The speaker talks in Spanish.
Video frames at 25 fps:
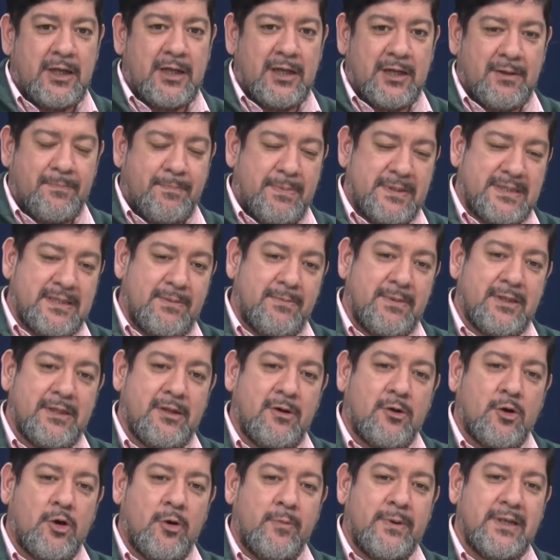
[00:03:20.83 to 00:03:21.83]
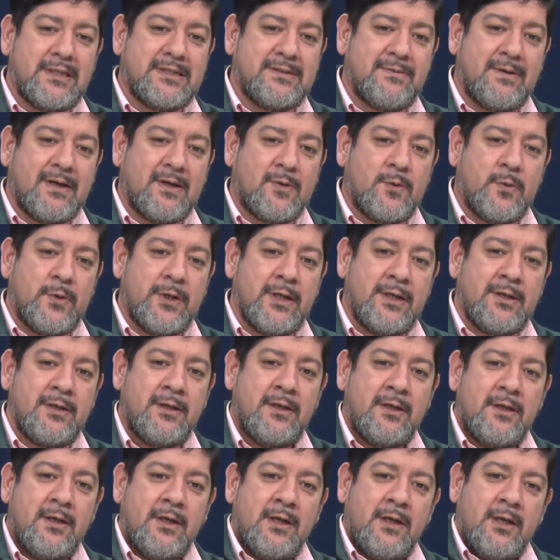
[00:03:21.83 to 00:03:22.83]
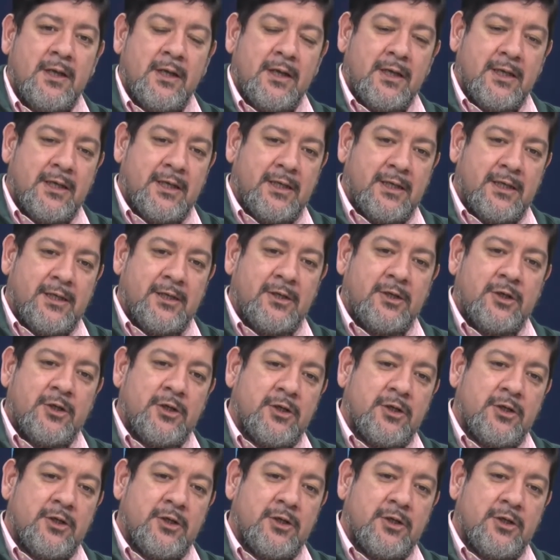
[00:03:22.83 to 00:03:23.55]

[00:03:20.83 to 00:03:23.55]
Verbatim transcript: especialmente los jóvenes, se vacunen, eh,